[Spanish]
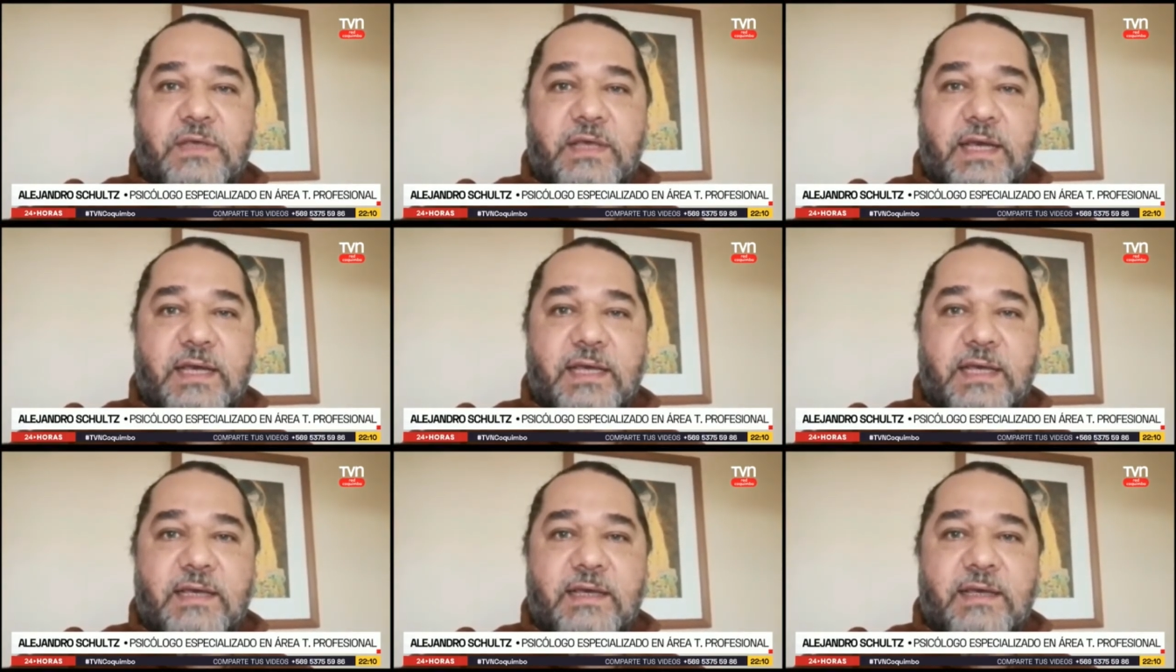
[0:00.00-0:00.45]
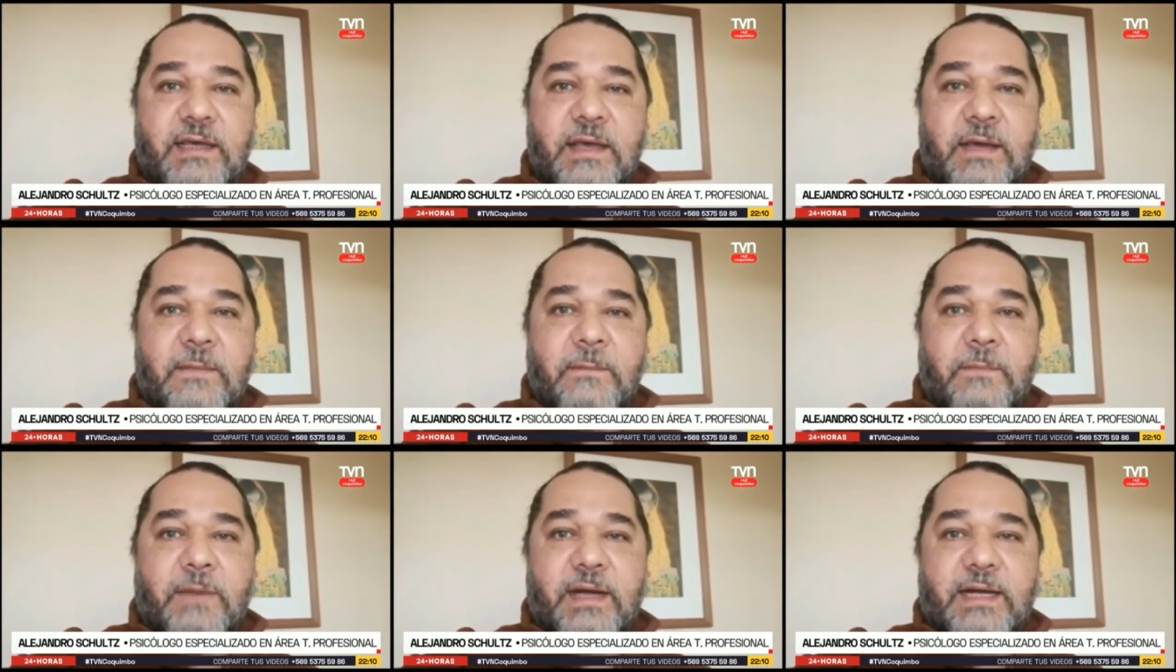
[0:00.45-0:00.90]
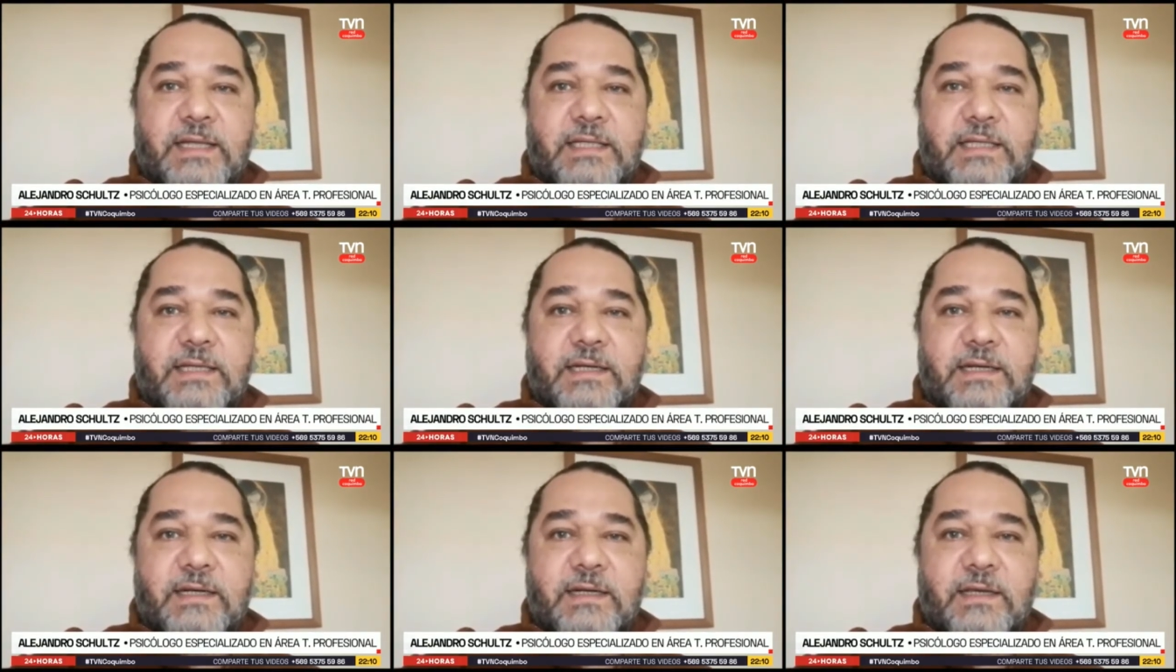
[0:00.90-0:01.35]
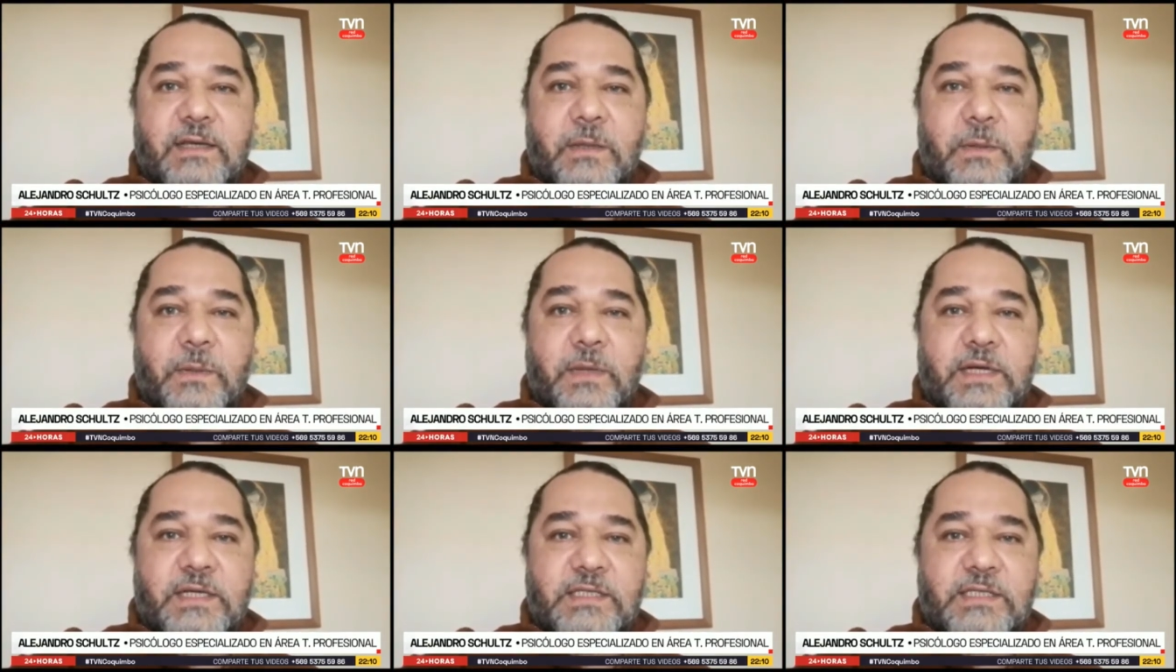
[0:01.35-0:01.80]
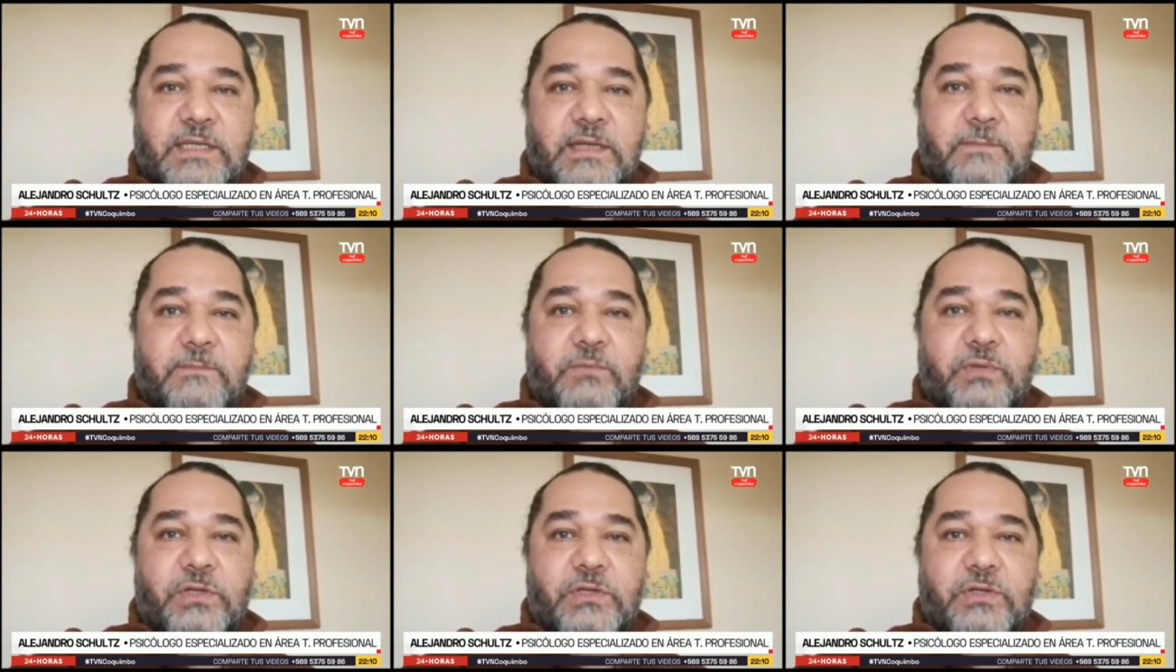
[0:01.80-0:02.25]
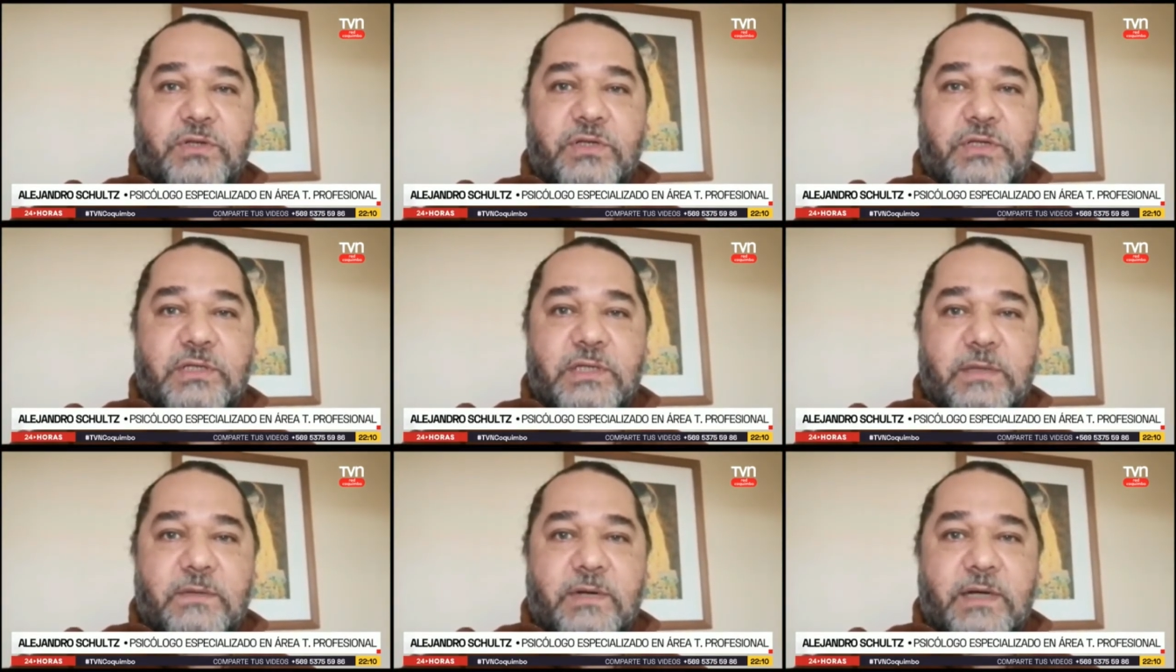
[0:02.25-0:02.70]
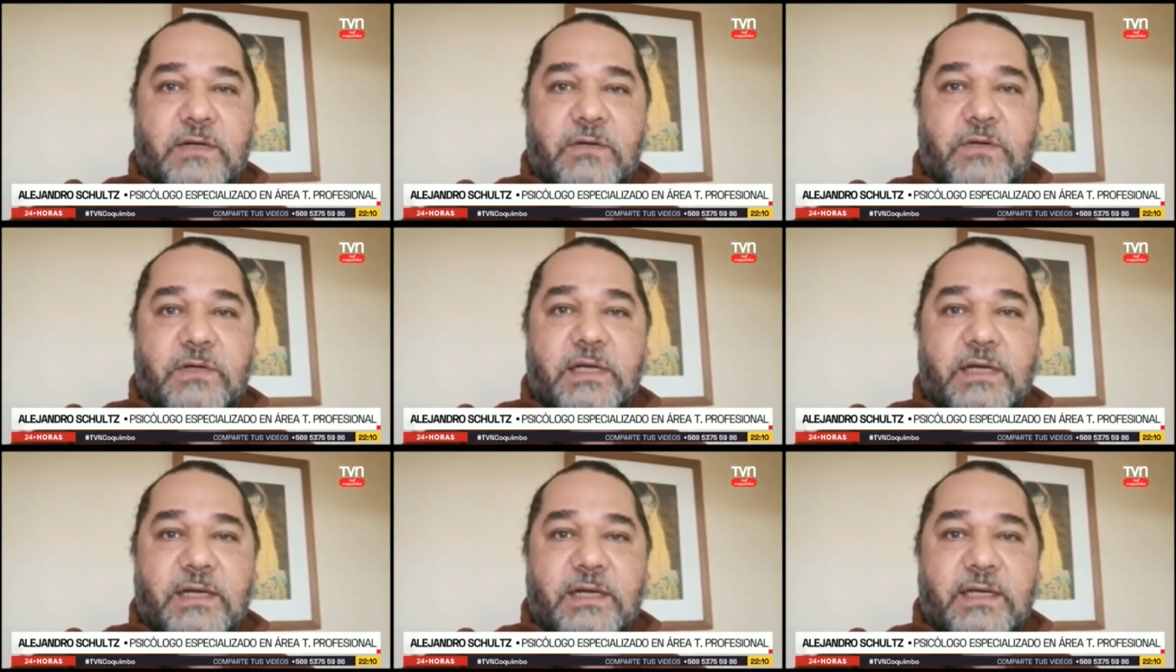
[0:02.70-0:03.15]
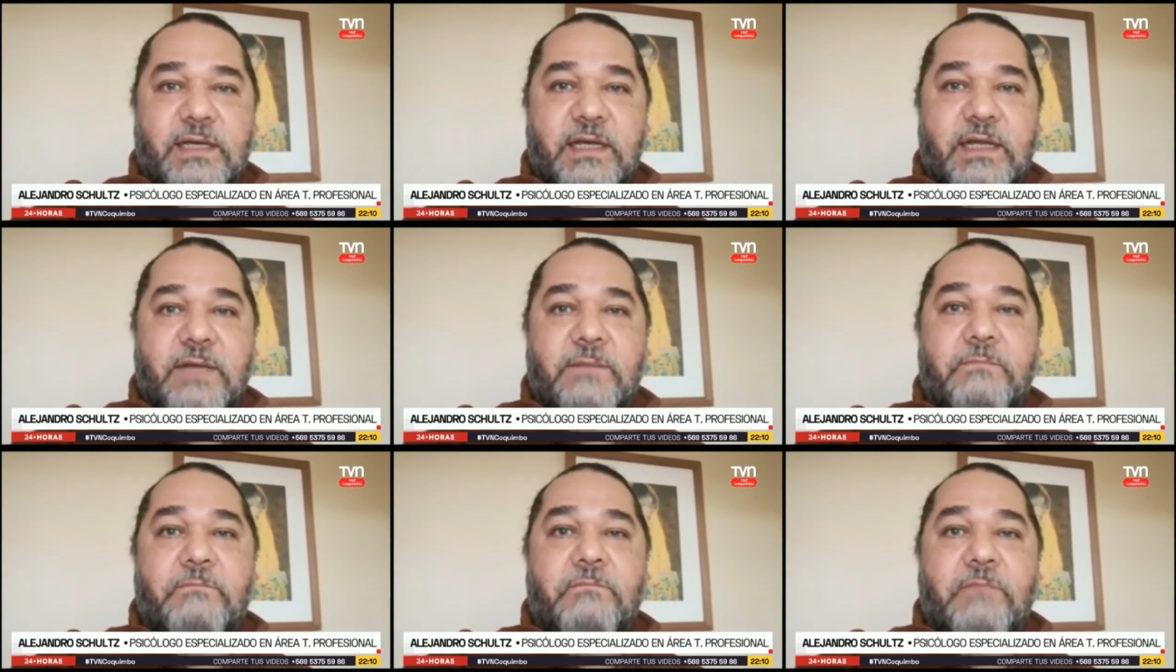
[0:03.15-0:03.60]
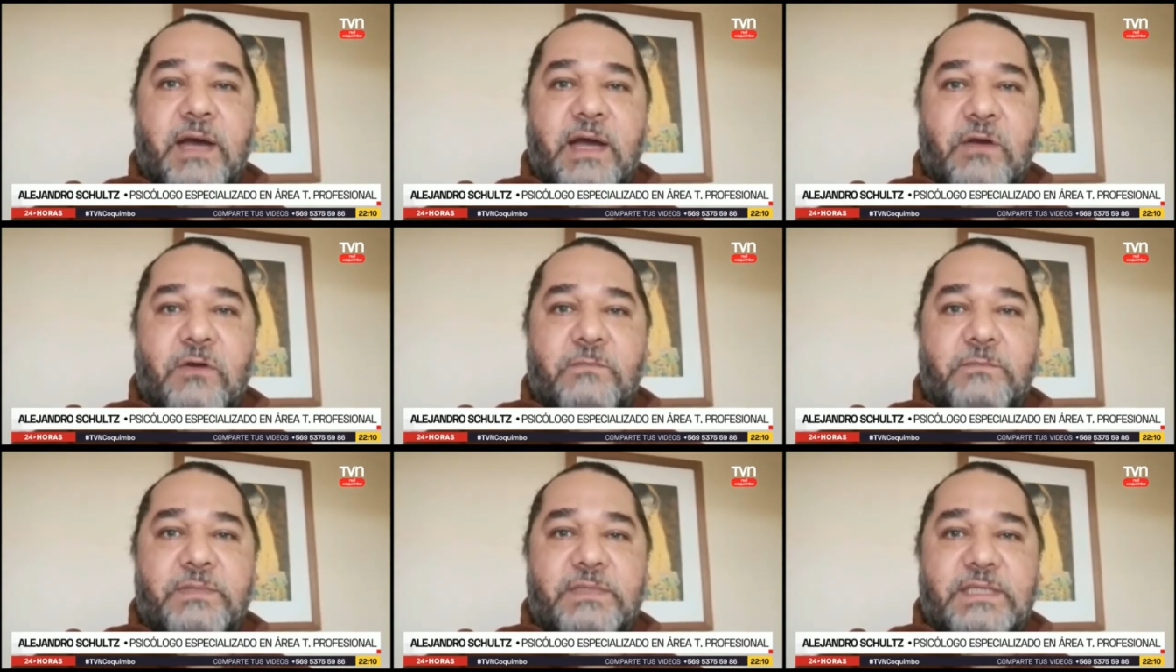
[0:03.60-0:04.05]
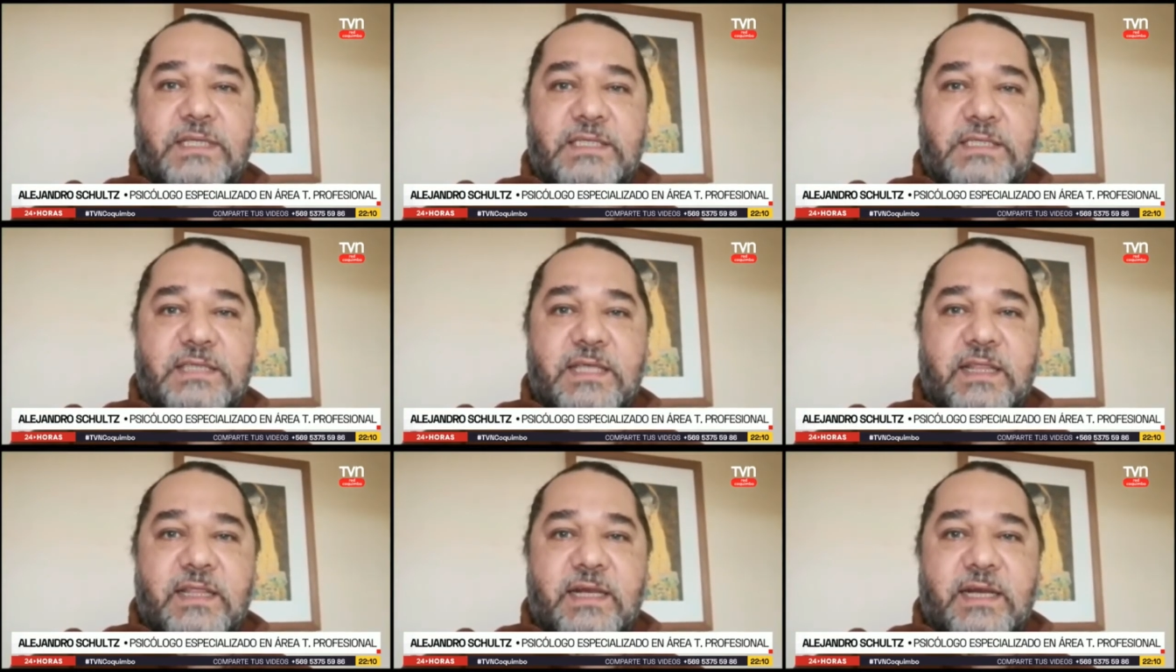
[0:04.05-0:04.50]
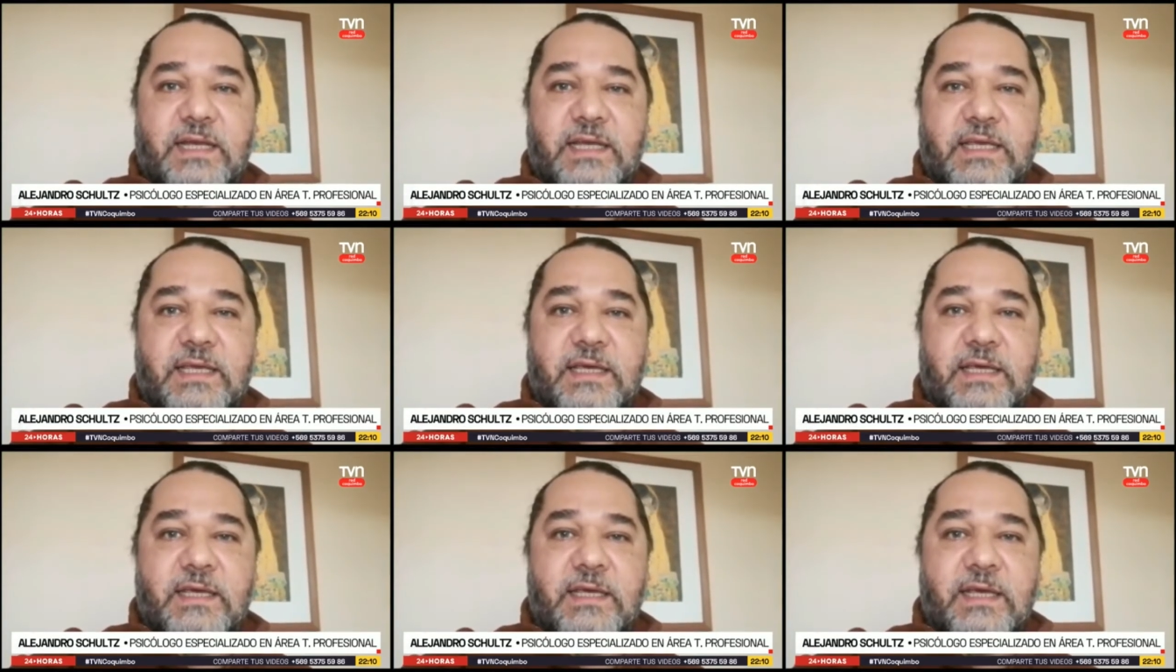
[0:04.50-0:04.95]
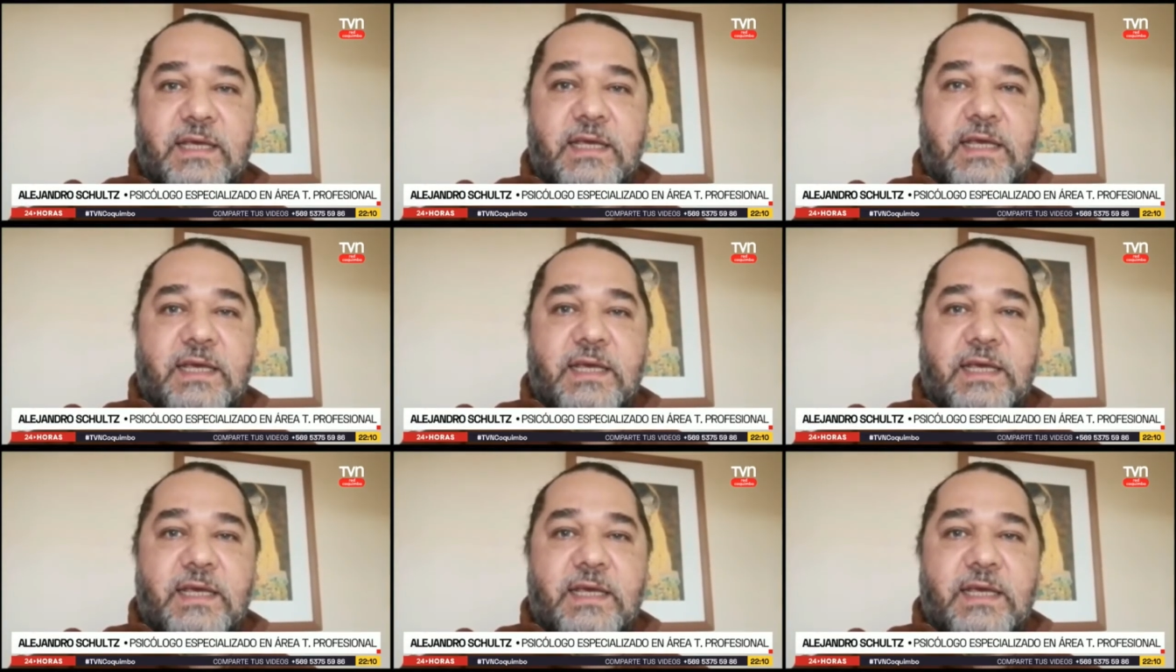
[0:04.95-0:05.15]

ya que van a tener que verse en puestos de trabajo que requieren más competencias de las que